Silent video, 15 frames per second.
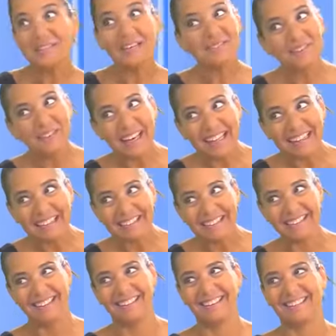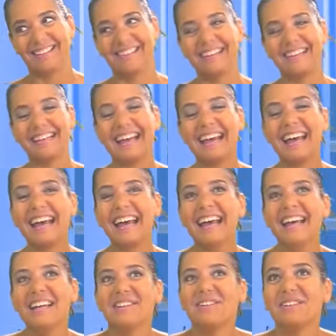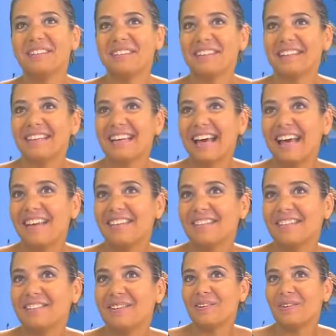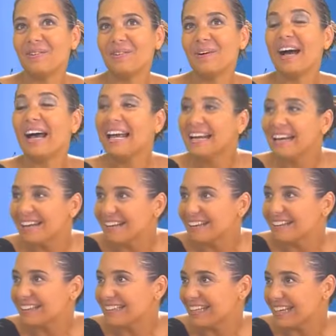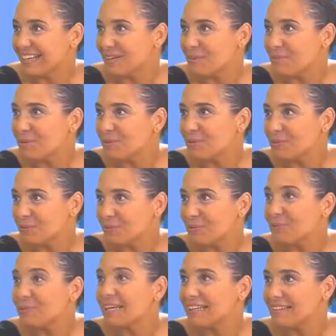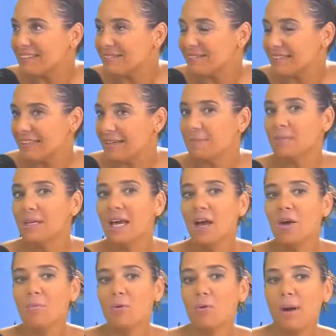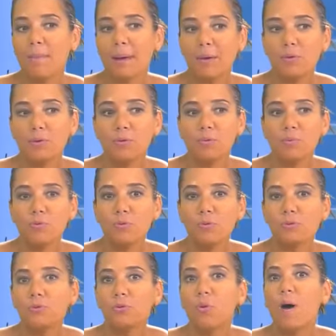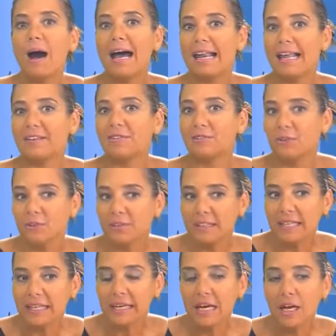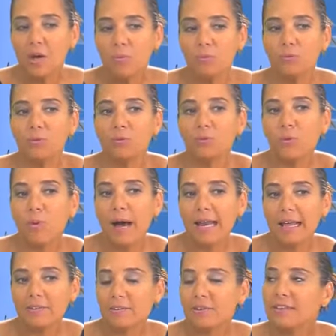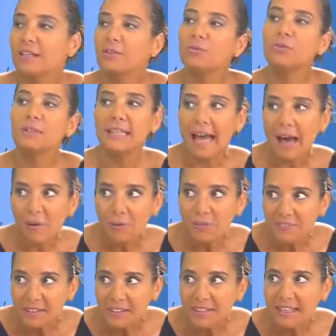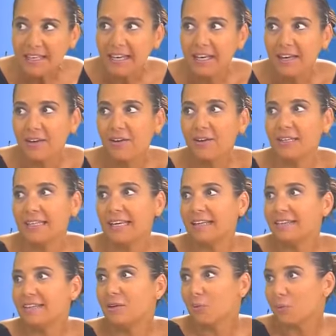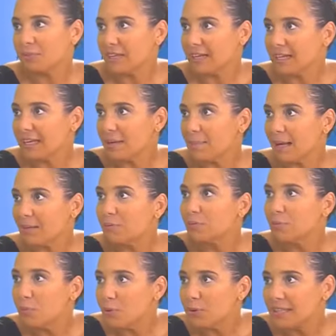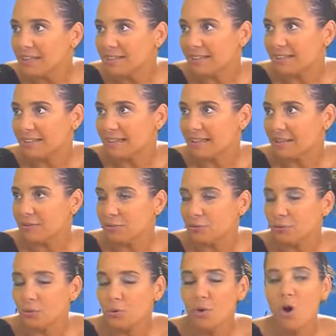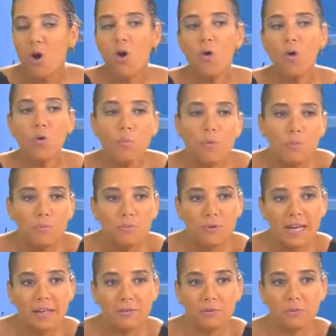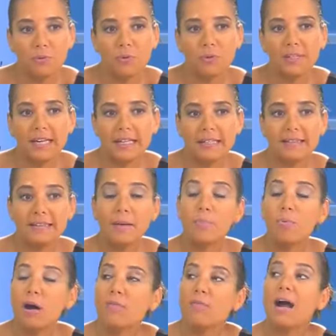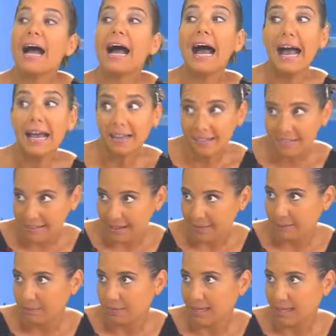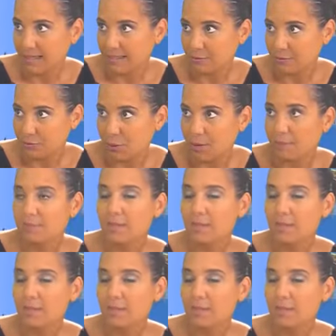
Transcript: avocate, euh, Claire, donc qui s'intéresse aux règles qui réglementent une activité. Pourquoi parle-t-on plus de droit à la santé Puisque le droit à la santé est une garantie euh, qui a été consacrée par de nombreux textes internationaux aux populations d'un État pour avoir accès à des soins.